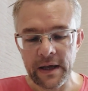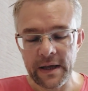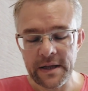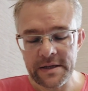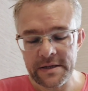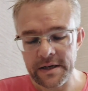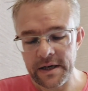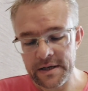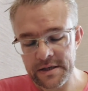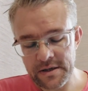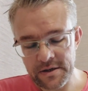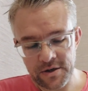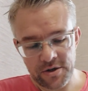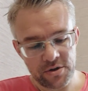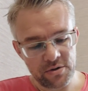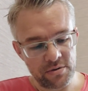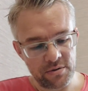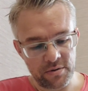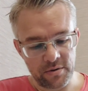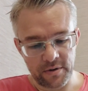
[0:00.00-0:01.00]
Интересно,
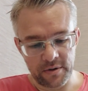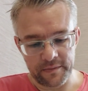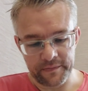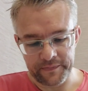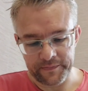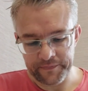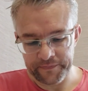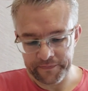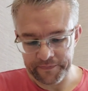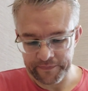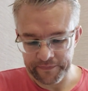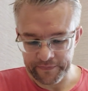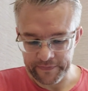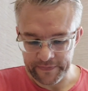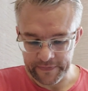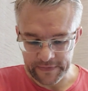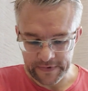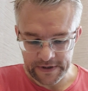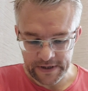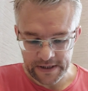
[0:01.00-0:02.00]
что
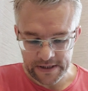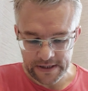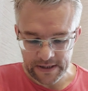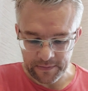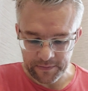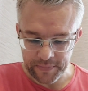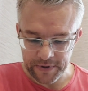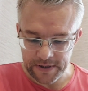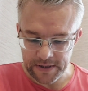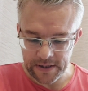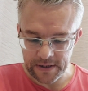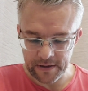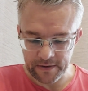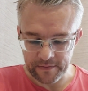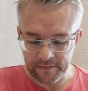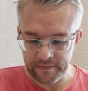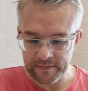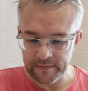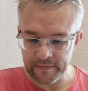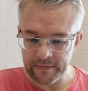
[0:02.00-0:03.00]
здесь
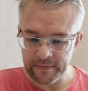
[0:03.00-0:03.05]
написано,